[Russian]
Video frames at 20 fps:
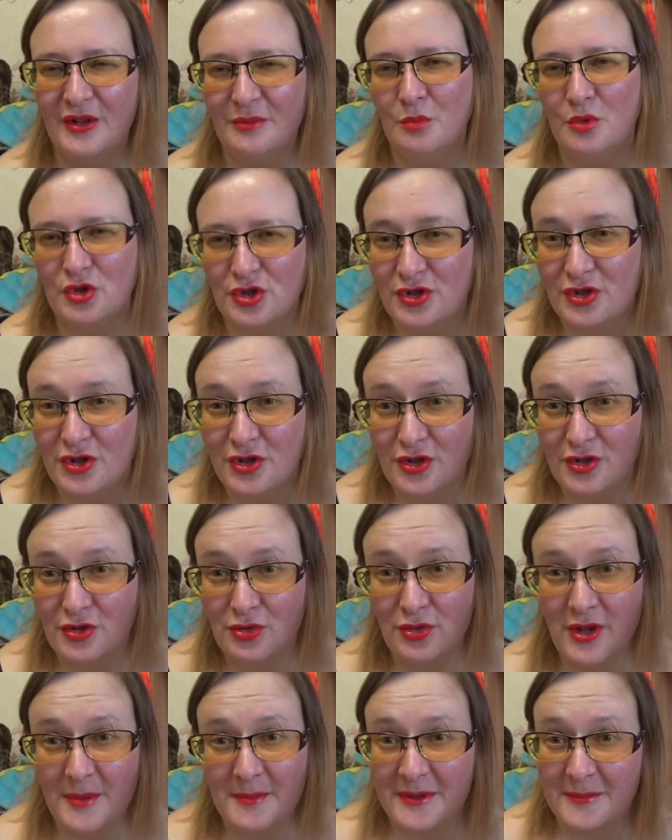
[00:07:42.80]
Можете и
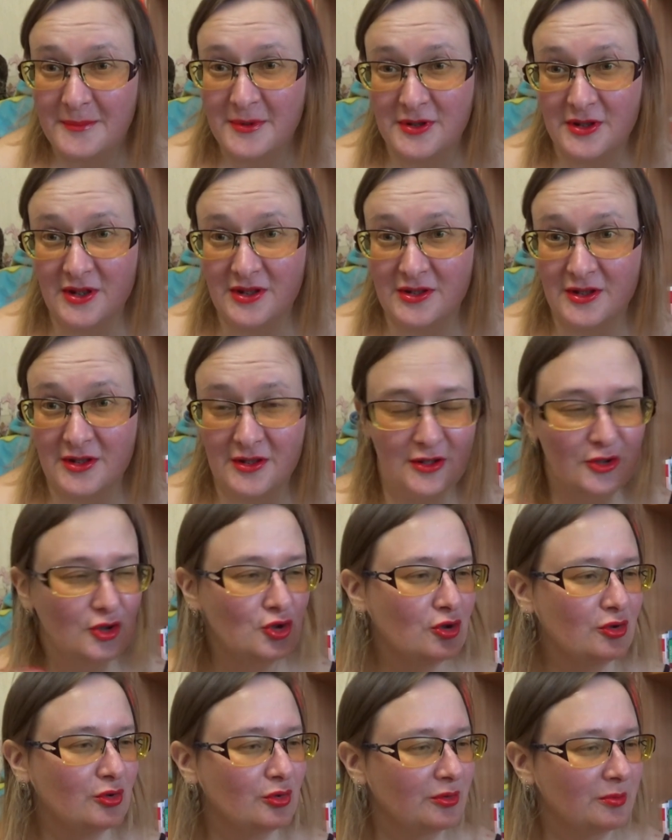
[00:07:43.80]
сюда подписаться, если
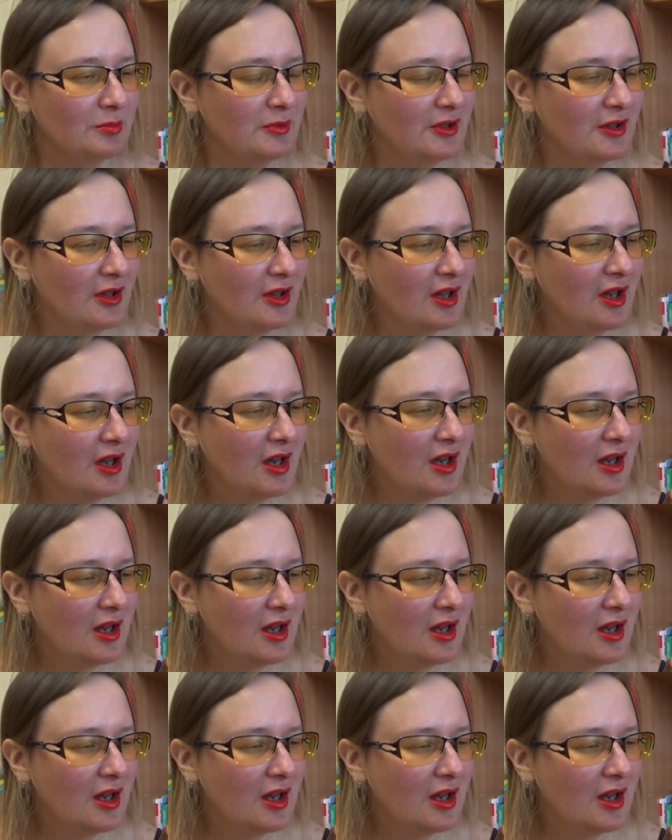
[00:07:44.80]
еще не успели.